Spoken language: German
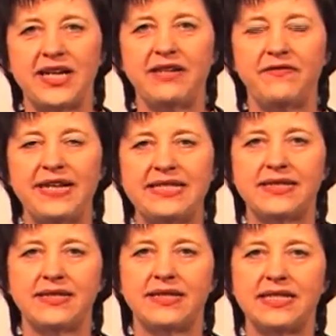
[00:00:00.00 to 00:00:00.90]
stelle
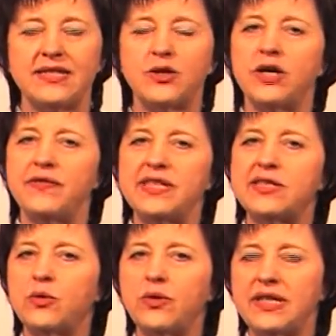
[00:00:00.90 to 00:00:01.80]
fest, dass es häufig
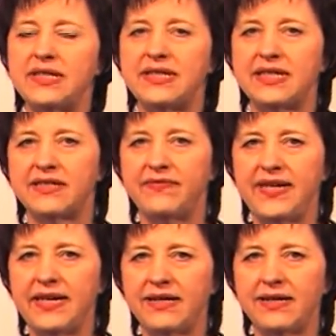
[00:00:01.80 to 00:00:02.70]
so ist, dass
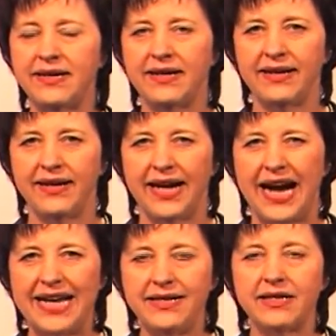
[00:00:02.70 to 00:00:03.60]
wir
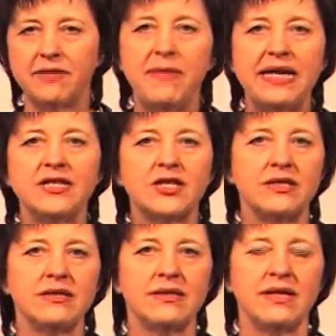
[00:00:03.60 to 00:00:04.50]
andere
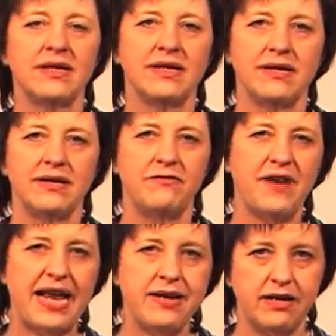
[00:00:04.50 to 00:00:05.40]
Menschen
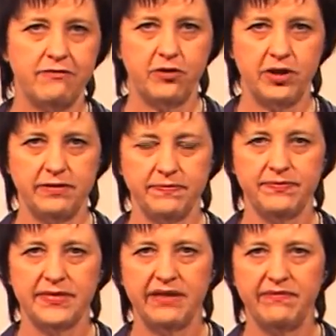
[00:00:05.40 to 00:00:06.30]
verändern wollen.
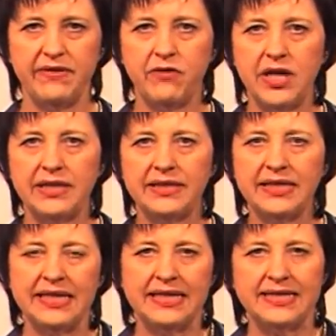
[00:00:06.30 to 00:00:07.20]
Wir
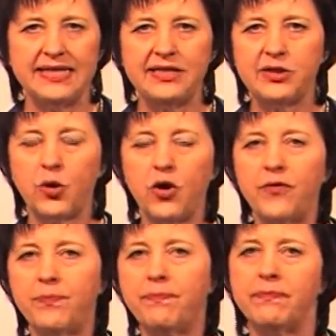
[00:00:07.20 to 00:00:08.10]
wollen sie
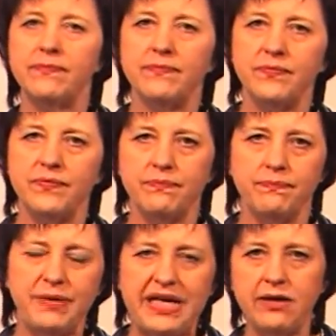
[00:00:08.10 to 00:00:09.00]
so
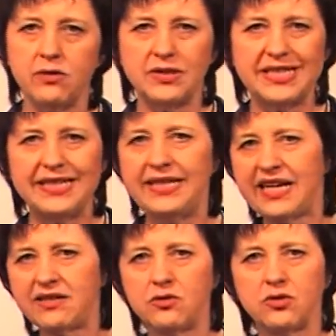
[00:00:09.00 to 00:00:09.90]
biegen und
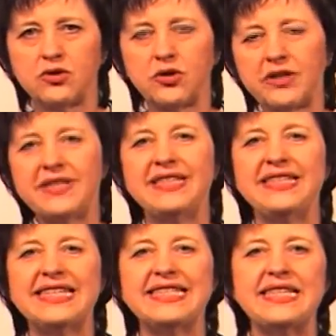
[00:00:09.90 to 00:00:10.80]
kneten und
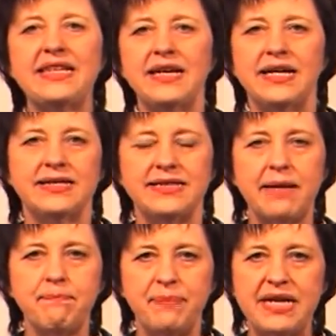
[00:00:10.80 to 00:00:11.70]
drücken, dass sie
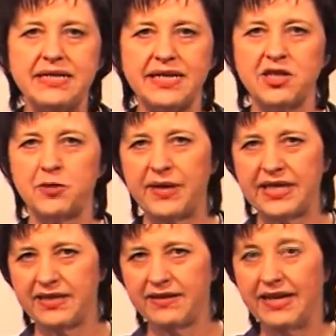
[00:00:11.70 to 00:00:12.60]
dem Bild
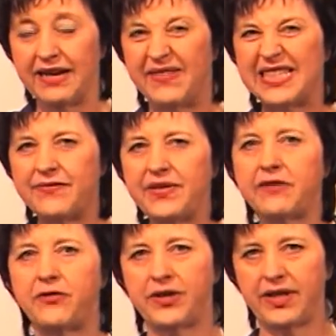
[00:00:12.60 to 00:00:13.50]
entsprechen, was
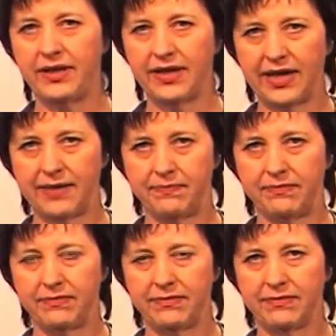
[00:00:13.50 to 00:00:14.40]
wir von ihnen
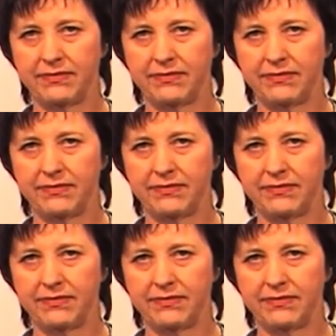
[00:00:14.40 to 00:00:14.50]
haben.